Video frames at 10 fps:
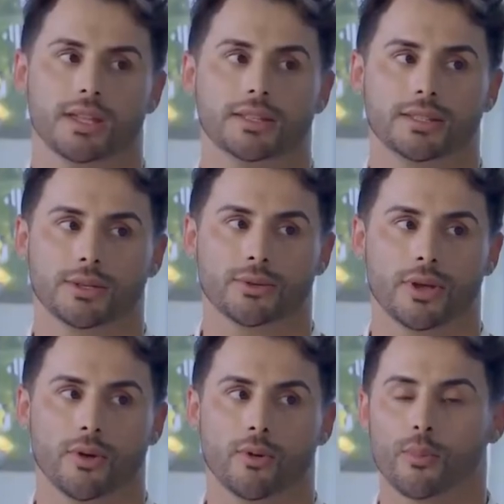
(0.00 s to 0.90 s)
então
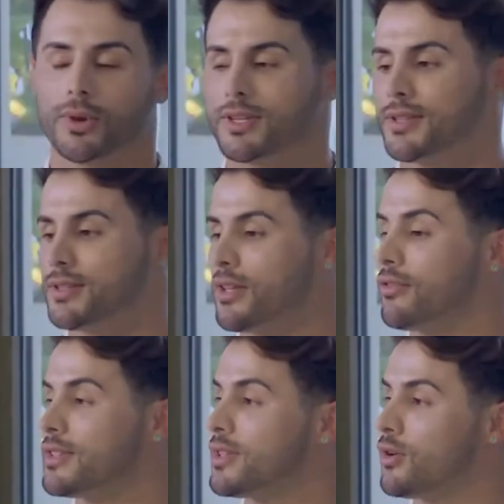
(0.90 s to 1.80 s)
eu
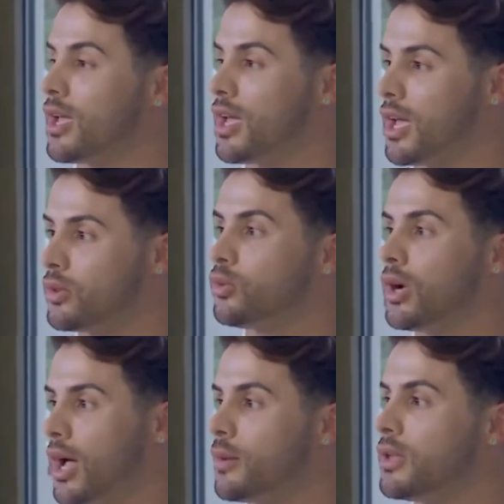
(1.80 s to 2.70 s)
precisei fazer, eh,
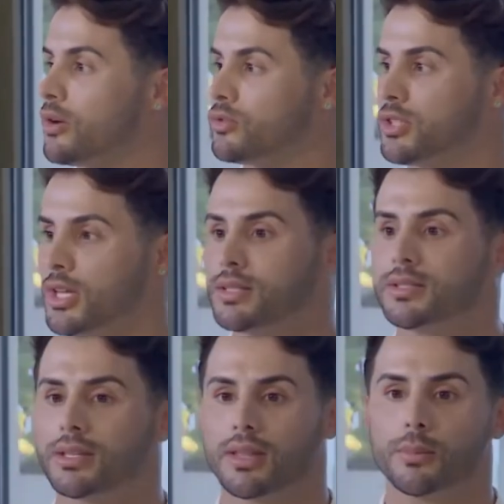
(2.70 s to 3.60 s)
reeducar a minha
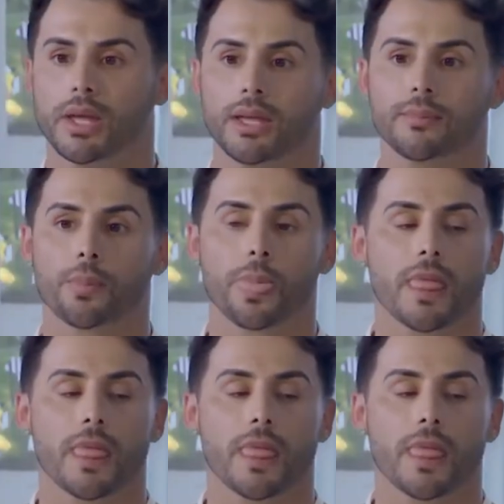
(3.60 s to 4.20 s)
audiência também,